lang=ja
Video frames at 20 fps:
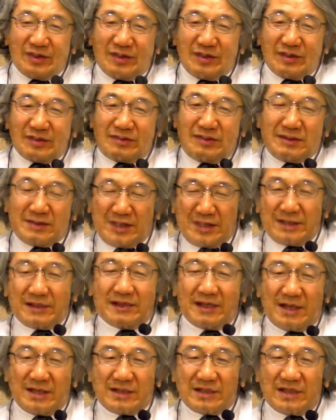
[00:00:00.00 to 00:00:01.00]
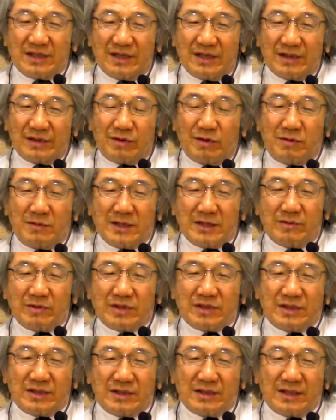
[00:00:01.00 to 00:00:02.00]
ついていきたいしどこまでもイ
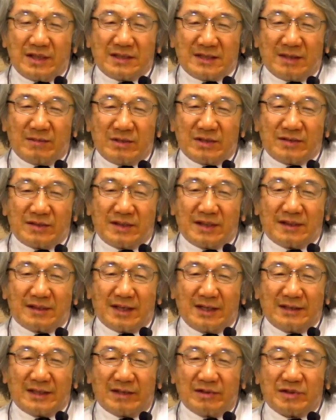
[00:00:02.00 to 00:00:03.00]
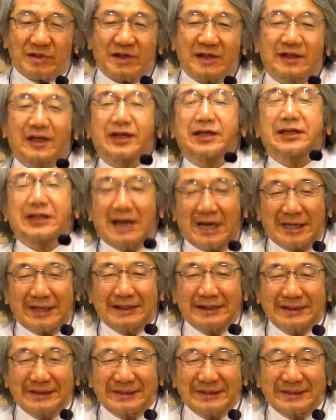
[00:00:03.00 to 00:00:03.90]
エス様についていきたいんだけどそれはできない